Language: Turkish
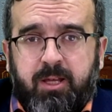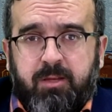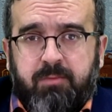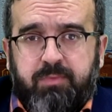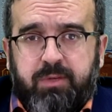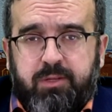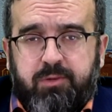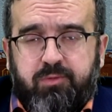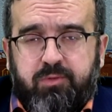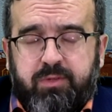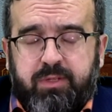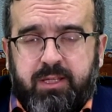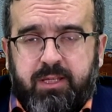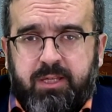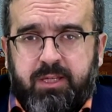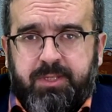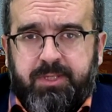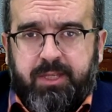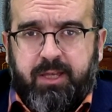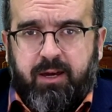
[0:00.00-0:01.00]
bir gün
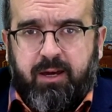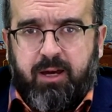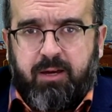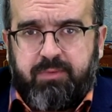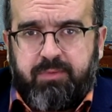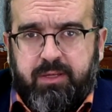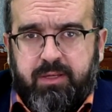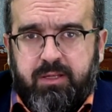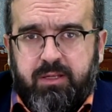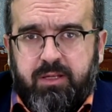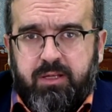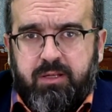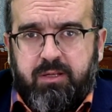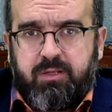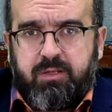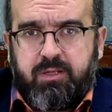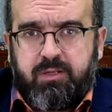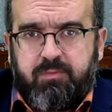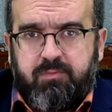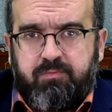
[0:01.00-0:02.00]
iki sahabi
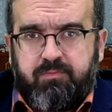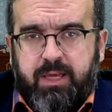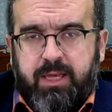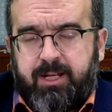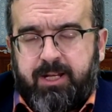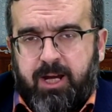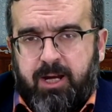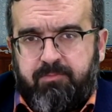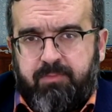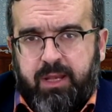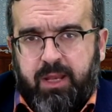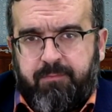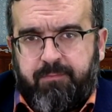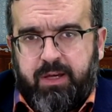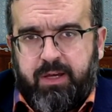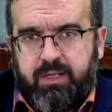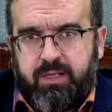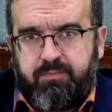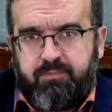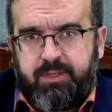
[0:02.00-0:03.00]
Peygamber
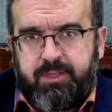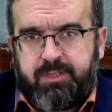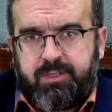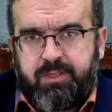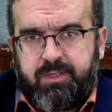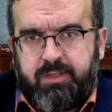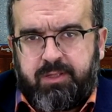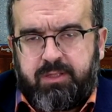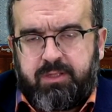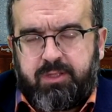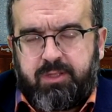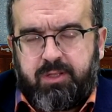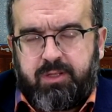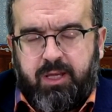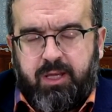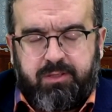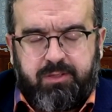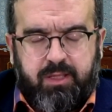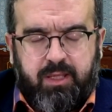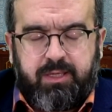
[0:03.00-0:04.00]
Efendimizin
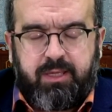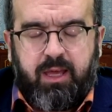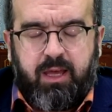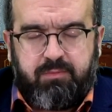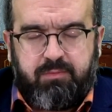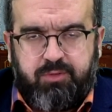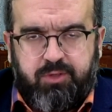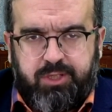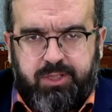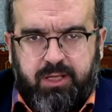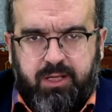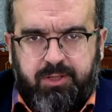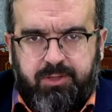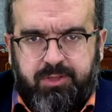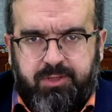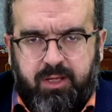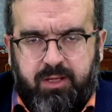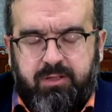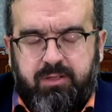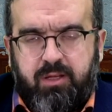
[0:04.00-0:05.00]
yanına gelmişler
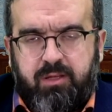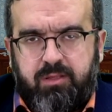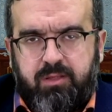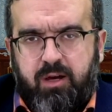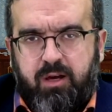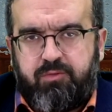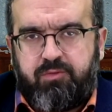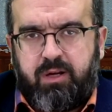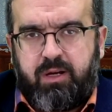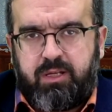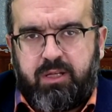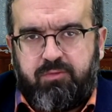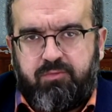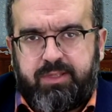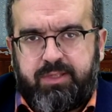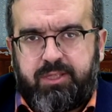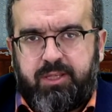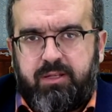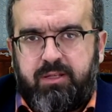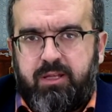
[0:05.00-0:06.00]
sallallahu aleyhi ve
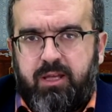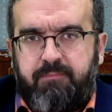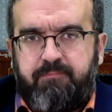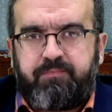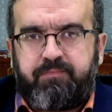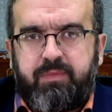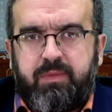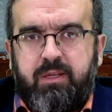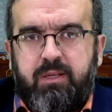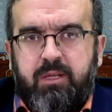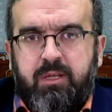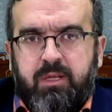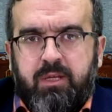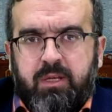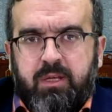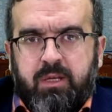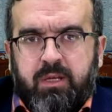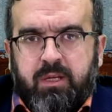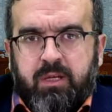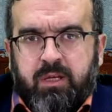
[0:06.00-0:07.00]
sellem
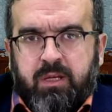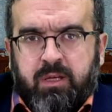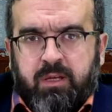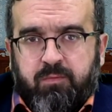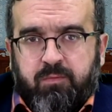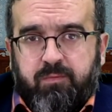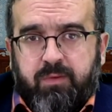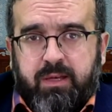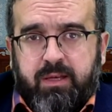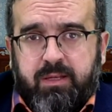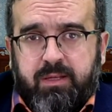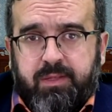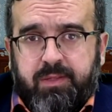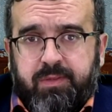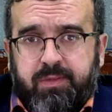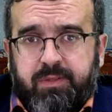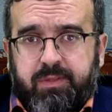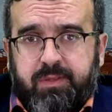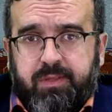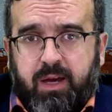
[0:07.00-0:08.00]
ve
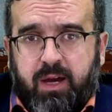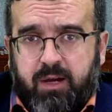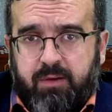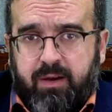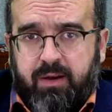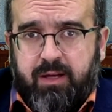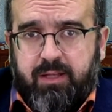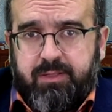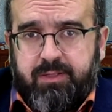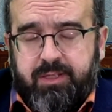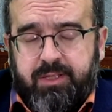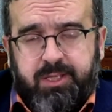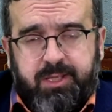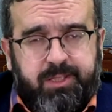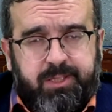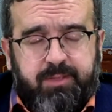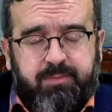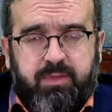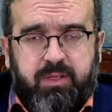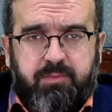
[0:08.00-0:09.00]
davalı
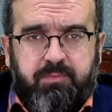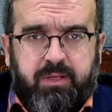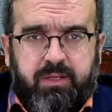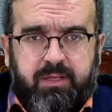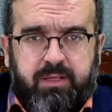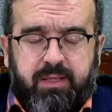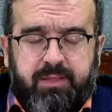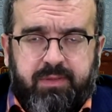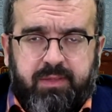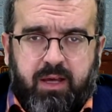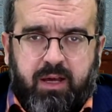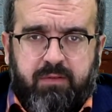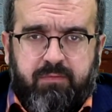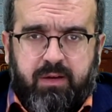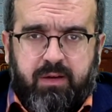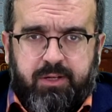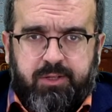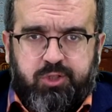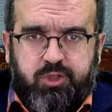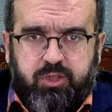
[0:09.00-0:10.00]
ikisi birbirinden
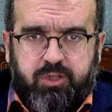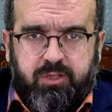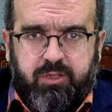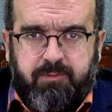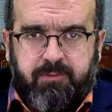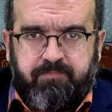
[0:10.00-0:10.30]
davacı.